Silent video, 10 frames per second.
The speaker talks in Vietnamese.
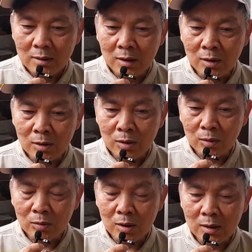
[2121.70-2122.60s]
thì trường cho
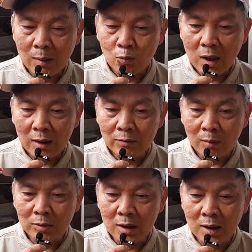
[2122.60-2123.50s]
tổ chức tham quan
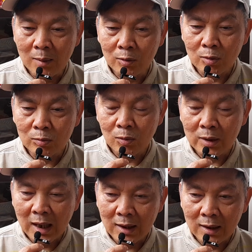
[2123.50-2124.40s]
phòng thí nghiệm của chúng tôi
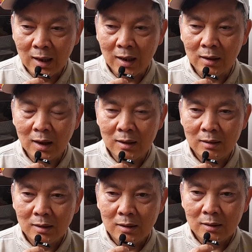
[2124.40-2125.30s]
đây nè đấy
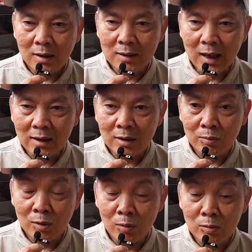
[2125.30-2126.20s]
tất cả các
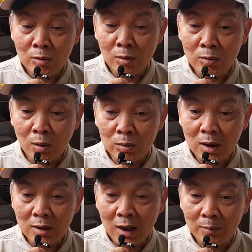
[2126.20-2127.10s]
dụng dụng, dụng cụ
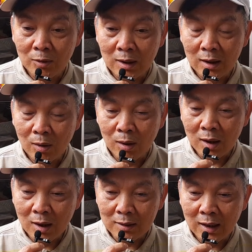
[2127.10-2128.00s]
thí nghiệm rồi nè có
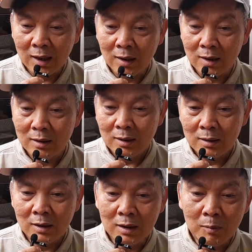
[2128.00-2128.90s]
hết nè đấy
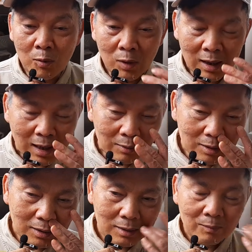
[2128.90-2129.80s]
những cái bộ quần áo
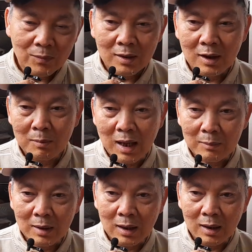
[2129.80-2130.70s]
à, để mặc
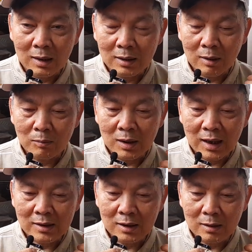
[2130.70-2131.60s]
mà không bị
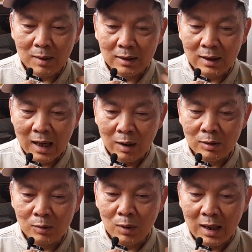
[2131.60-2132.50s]
axit nó bắn vào
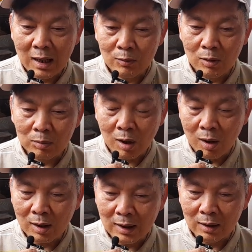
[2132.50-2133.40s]
hư quần áo của
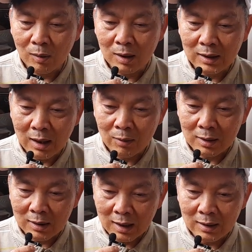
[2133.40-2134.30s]
trò nè có treo
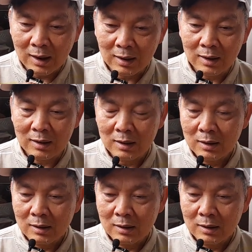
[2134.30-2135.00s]
hết đây nè đấy